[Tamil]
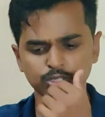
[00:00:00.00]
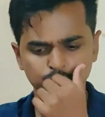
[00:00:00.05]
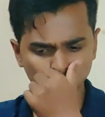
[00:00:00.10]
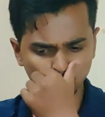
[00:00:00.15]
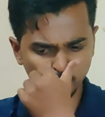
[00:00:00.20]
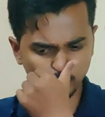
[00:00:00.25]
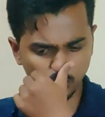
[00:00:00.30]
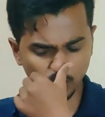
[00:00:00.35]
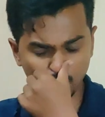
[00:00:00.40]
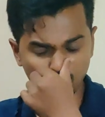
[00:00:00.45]
So
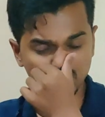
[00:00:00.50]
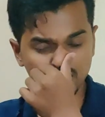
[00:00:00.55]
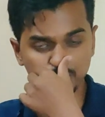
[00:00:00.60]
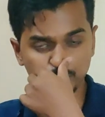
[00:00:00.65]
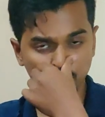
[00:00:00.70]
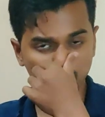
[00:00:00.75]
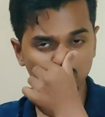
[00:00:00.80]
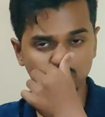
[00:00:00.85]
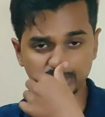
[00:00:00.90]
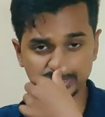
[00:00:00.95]
four
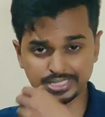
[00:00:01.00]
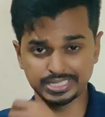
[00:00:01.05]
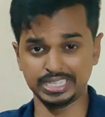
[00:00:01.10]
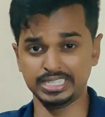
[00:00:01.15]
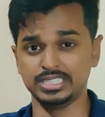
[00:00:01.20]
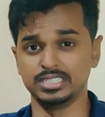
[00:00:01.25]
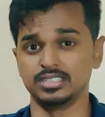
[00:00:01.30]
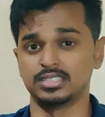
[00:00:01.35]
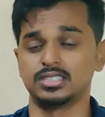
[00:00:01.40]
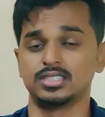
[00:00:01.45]
important
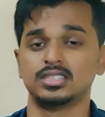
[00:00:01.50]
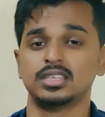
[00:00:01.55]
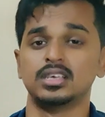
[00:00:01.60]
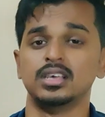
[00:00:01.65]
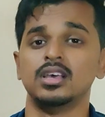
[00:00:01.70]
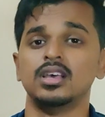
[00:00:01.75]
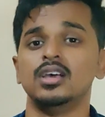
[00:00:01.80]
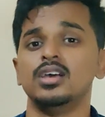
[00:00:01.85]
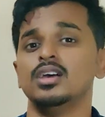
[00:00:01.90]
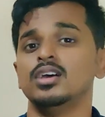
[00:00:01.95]
changes.
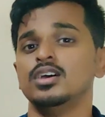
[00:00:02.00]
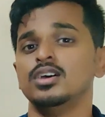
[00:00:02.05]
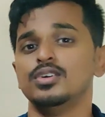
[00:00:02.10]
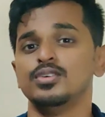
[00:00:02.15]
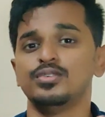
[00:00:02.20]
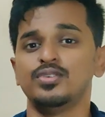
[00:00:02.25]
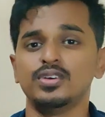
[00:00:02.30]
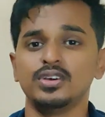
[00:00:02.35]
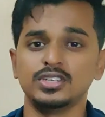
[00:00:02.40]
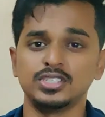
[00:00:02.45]

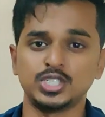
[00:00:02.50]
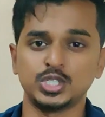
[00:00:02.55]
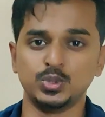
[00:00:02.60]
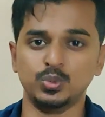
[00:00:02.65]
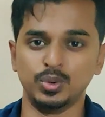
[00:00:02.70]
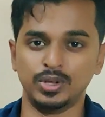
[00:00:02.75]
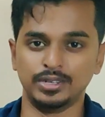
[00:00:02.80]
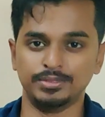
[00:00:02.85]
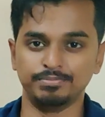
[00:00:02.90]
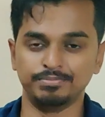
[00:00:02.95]
First
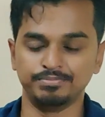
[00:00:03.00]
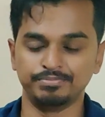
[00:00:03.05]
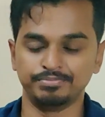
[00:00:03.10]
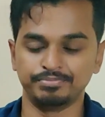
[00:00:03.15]
one,